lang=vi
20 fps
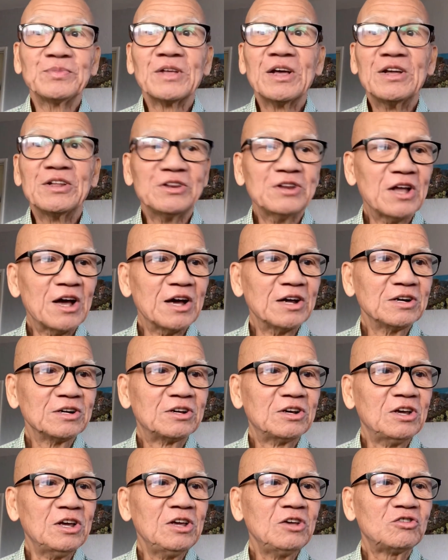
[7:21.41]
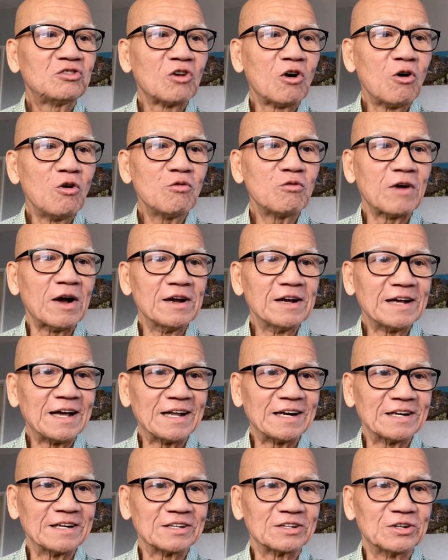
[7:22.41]
nên khí số vận
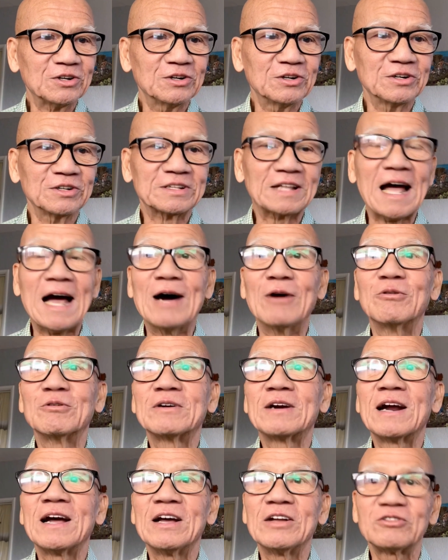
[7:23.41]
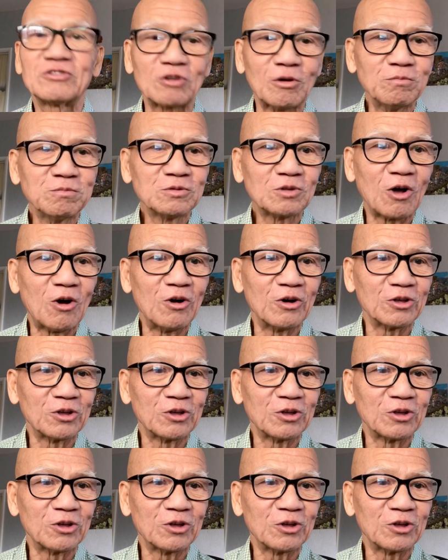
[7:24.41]
hành thường tạo ra sóng to